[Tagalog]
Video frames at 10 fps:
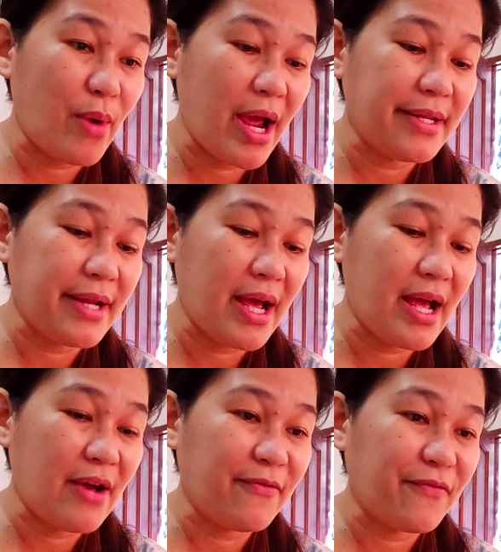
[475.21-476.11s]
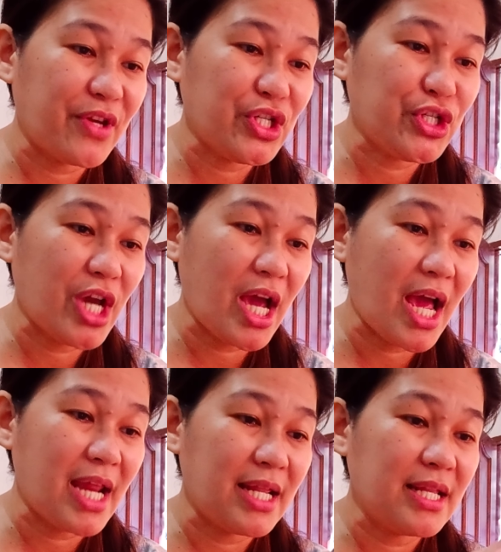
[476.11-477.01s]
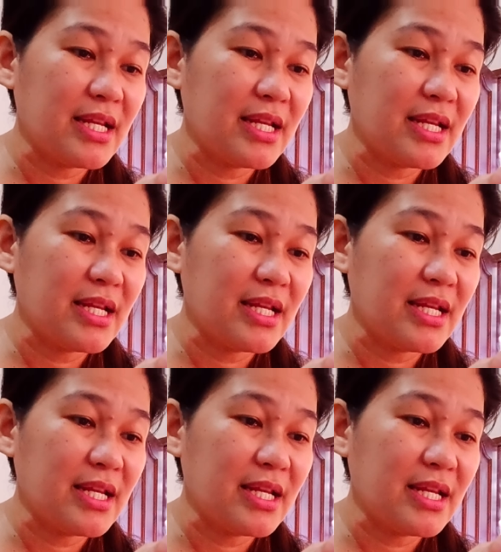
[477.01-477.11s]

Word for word: Wana Official.